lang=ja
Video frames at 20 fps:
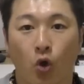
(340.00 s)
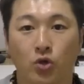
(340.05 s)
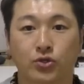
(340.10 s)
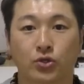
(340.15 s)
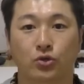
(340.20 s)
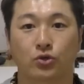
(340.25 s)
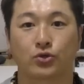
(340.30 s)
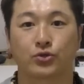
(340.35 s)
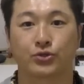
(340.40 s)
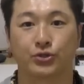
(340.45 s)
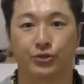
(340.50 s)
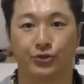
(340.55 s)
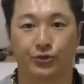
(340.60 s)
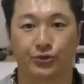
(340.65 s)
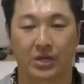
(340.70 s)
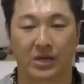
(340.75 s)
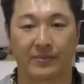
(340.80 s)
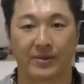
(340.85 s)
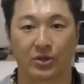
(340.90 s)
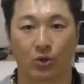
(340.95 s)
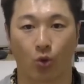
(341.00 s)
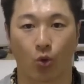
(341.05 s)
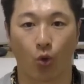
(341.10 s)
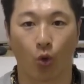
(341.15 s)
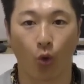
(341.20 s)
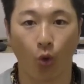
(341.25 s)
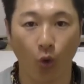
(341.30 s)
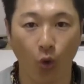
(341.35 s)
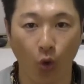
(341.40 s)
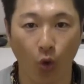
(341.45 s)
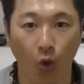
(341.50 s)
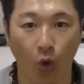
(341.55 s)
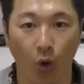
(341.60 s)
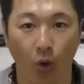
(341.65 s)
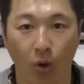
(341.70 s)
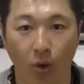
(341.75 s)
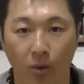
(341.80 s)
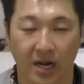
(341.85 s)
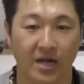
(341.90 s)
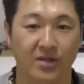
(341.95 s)
を細くするための方
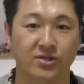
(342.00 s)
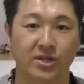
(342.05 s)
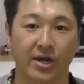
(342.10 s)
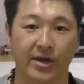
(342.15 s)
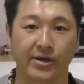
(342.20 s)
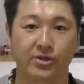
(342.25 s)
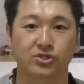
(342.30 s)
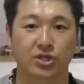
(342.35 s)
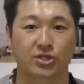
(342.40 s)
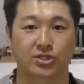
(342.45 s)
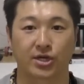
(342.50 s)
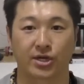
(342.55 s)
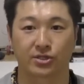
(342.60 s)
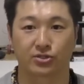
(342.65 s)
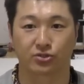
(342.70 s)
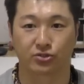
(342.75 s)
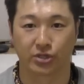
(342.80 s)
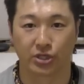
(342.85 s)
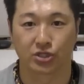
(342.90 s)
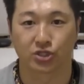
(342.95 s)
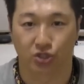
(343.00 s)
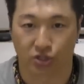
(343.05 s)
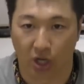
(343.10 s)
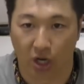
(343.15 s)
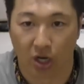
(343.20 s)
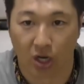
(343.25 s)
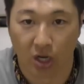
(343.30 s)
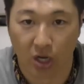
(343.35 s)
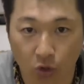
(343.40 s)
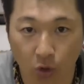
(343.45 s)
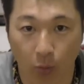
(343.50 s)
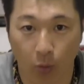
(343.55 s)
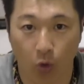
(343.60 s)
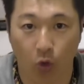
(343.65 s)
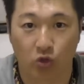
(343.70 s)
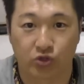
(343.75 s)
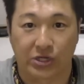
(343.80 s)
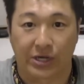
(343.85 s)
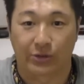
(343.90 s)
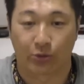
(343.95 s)
法簡単エクササイズでした今日も
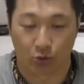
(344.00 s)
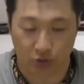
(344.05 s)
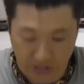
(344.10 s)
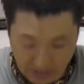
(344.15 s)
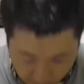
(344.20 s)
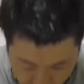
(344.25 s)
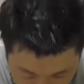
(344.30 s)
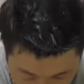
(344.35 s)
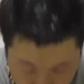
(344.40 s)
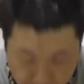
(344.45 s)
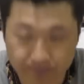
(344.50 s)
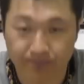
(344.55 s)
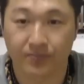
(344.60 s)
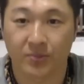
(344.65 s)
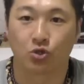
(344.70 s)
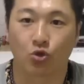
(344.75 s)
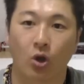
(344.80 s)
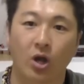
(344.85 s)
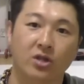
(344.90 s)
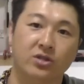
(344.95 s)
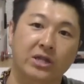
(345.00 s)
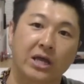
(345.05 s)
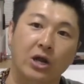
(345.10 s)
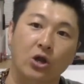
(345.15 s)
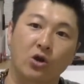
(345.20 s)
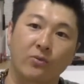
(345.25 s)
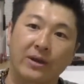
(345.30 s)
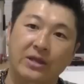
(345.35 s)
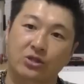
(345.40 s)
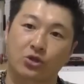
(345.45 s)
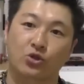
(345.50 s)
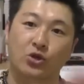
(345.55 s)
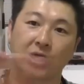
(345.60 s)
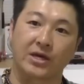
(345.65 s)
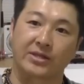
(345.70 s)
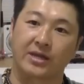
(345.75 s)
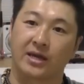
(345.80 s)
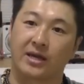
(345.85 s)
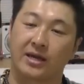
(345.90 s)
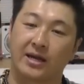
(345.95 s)
ご視聴ありがとうございましたよかったらコメントと
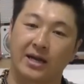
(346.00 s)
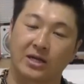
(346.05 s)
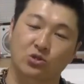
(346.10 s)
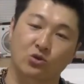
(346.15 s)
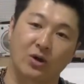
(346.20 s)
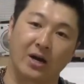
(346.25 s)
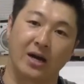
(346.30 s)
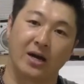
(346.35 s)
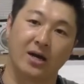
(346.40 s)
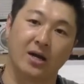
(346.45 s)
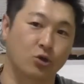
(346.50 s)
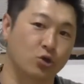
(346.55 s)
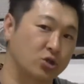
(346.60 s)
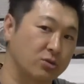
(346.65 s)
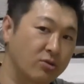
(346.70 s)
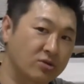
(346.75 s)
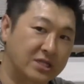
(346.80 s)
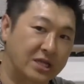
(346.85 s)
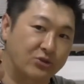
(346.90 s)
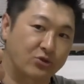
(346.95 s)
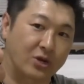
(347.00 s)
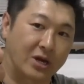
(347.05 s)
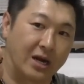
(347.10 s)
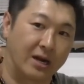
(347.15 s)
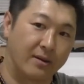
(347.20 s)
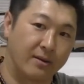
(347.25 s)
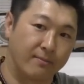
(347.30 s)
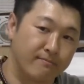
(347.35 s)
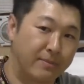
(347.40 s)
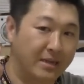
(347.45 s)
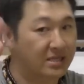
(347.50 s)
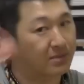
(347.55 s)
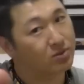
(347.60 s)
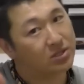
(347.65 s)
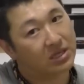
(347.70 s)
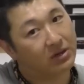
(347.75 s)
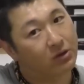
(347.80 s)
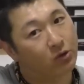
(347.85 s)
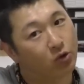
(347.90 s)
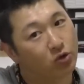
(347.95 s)
かねあとはグッドボタンとか
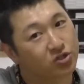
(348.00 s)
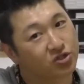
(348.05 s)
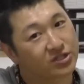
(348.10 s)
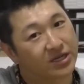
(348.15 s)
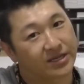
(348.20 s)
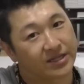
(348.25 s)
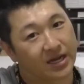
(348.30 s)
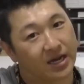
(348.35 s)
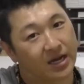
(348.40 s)
バタバタン欲しくない